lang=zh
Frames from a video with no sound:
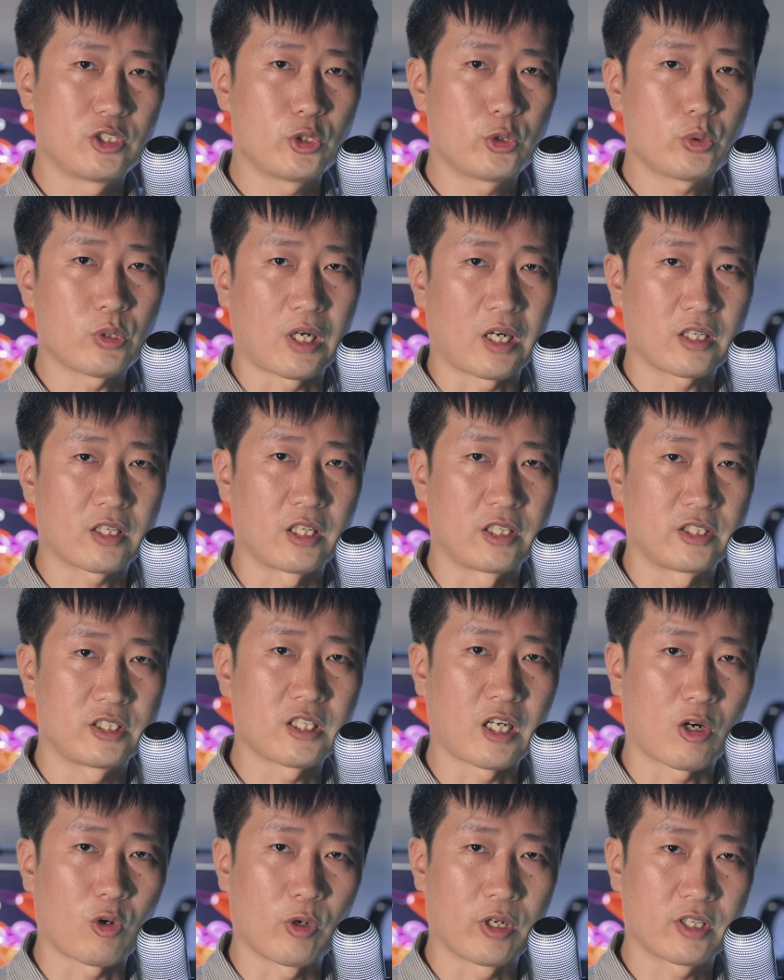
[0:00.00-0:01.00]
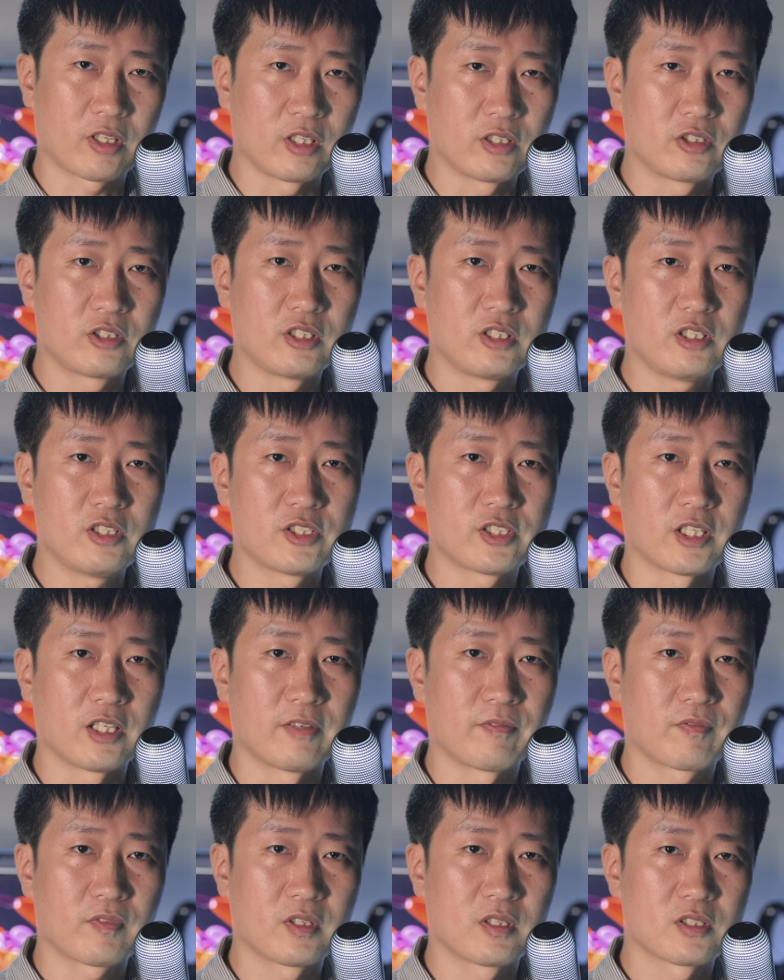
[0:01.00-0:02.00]
际续航肯定要会更低一些，
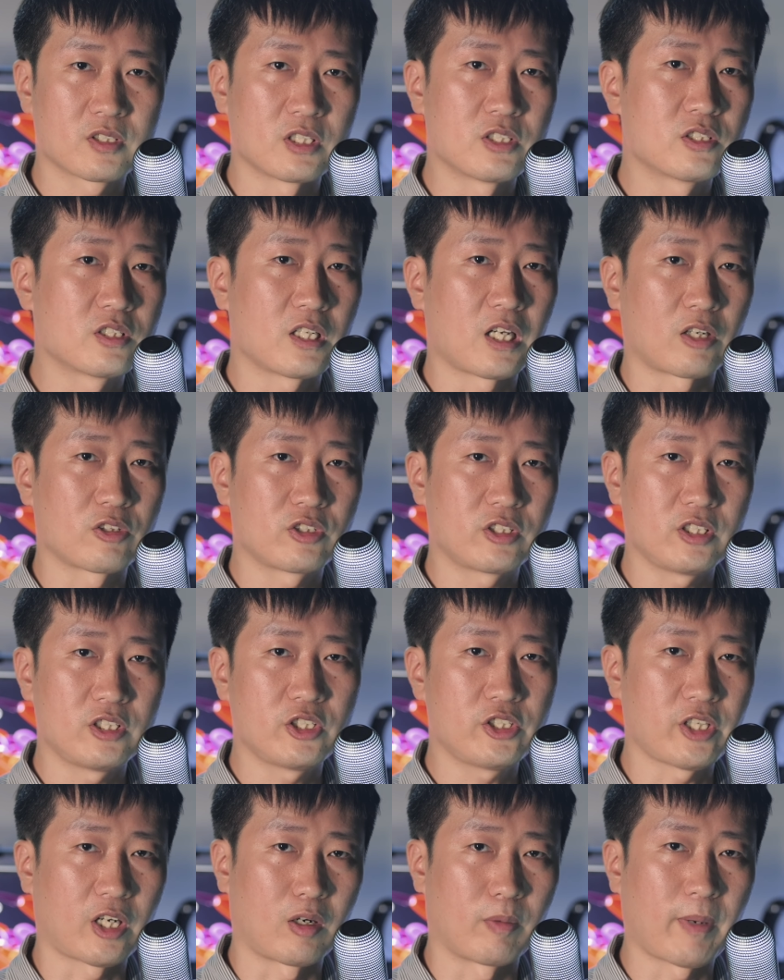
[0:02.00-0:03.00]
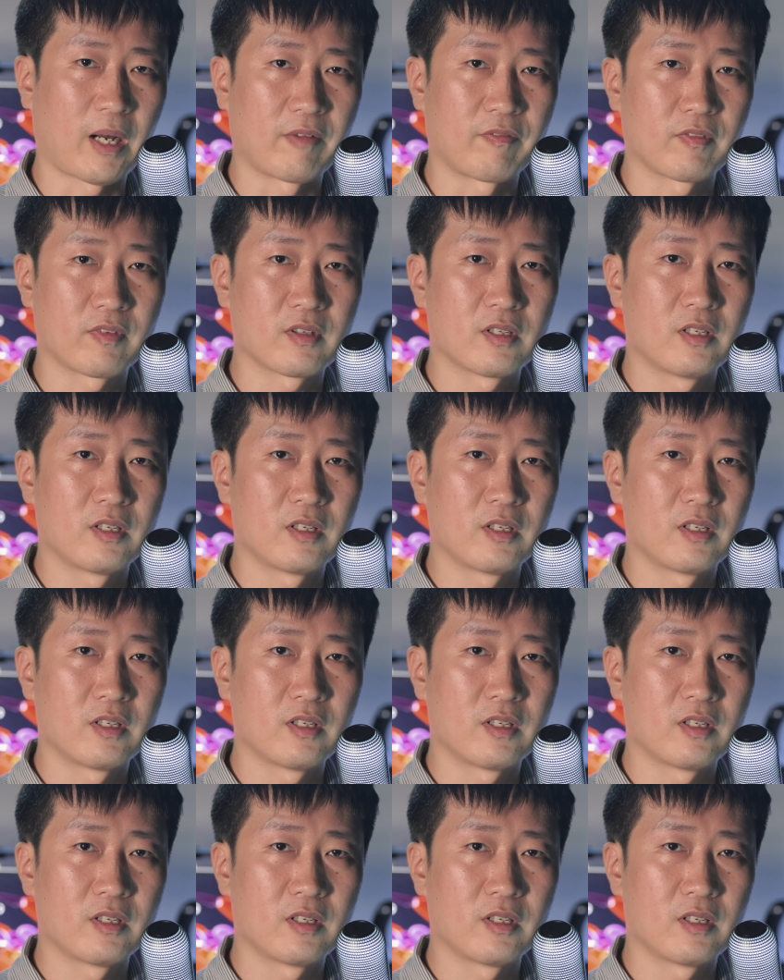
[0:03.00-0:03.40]
甚至要低一小半。